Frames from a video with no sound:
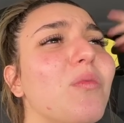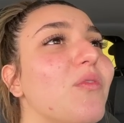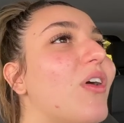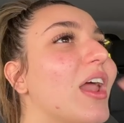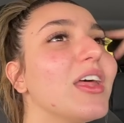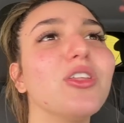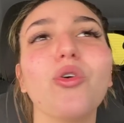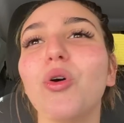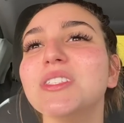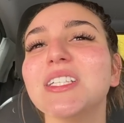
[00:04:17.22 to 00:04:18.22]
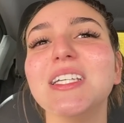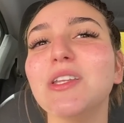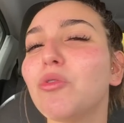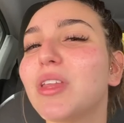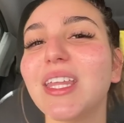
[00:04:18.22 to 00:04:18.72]
falando coisa que
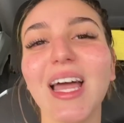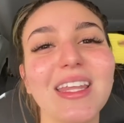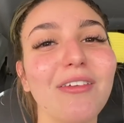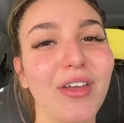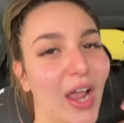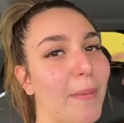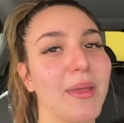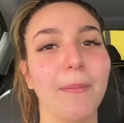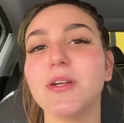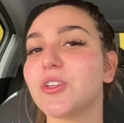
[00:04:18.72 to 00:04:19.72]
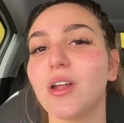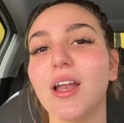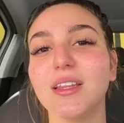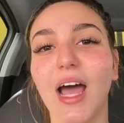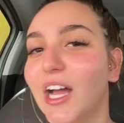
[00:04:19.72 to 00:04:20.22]
não tem nada a ver com a minha
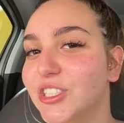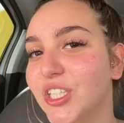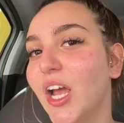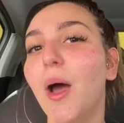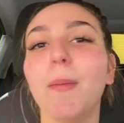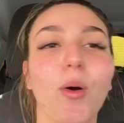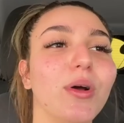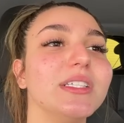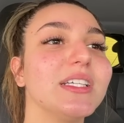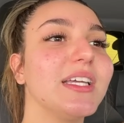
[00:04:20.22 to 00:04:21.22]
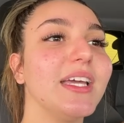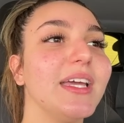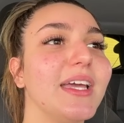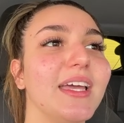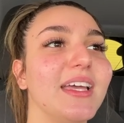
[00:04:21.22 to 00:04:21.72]
personalidade, uma coisa
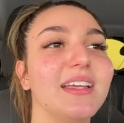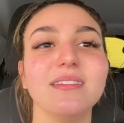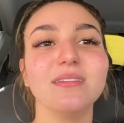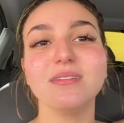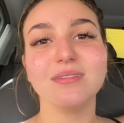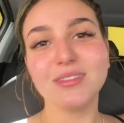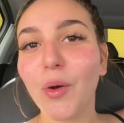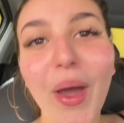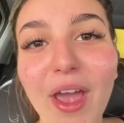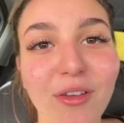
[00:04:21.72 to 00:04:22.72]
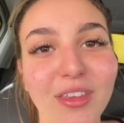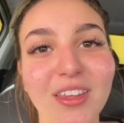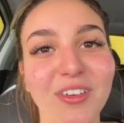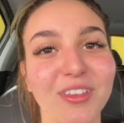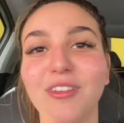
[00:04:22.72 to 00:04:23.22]
que não é
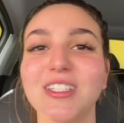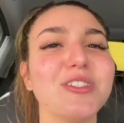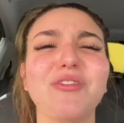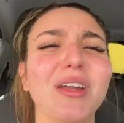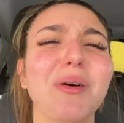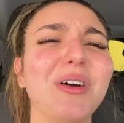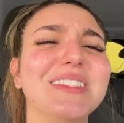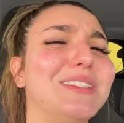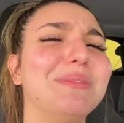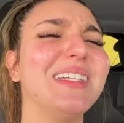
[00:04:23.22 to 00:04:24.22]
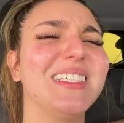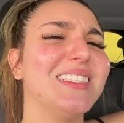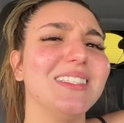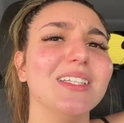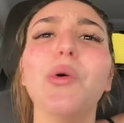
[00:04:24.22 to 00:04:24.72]
entendeu? Então vocês estão falando uma coisa de mim
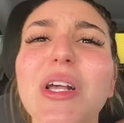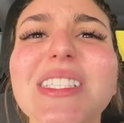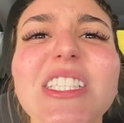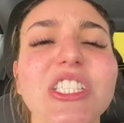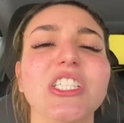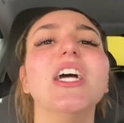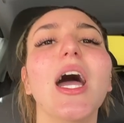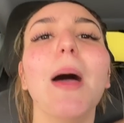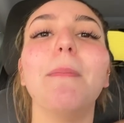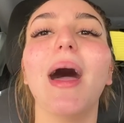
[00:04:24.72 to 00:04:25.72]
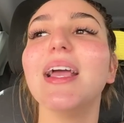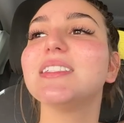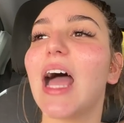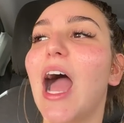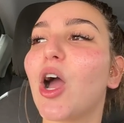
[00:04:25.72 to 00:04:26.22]
que não existe.
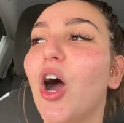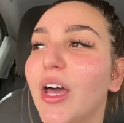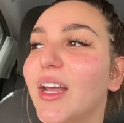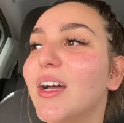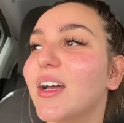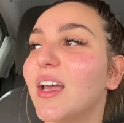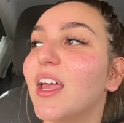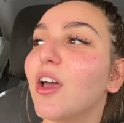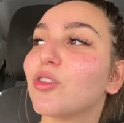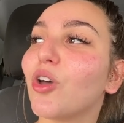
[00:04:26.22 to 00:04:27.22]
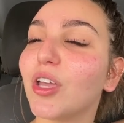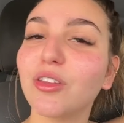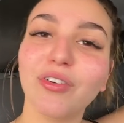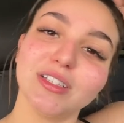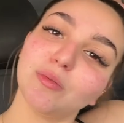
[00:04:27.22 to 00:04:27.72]
Mas agora eu tô
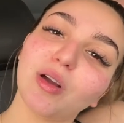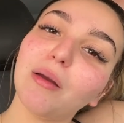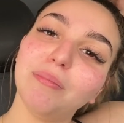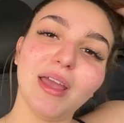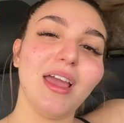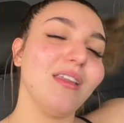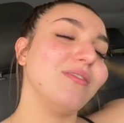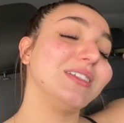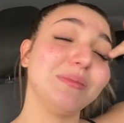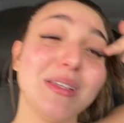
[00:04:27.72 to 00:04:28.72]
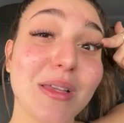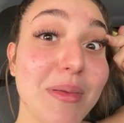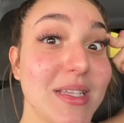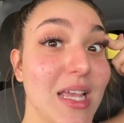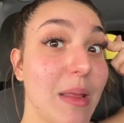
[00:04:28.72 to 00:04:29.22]
indo fazer meu cabelo, fazer minha
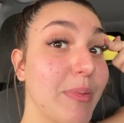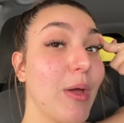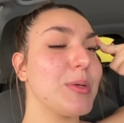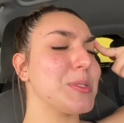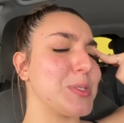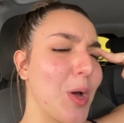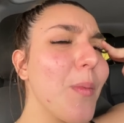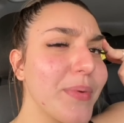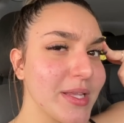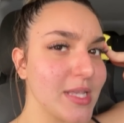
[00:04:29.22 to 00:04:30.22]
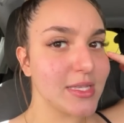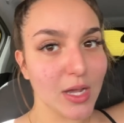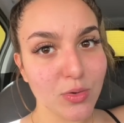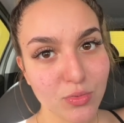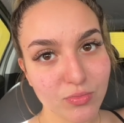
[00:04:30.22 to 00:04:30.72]
sobrancelha, porque eu estou
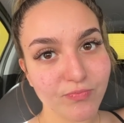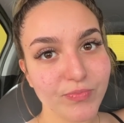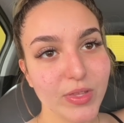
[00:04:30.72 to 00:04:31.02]
precisando.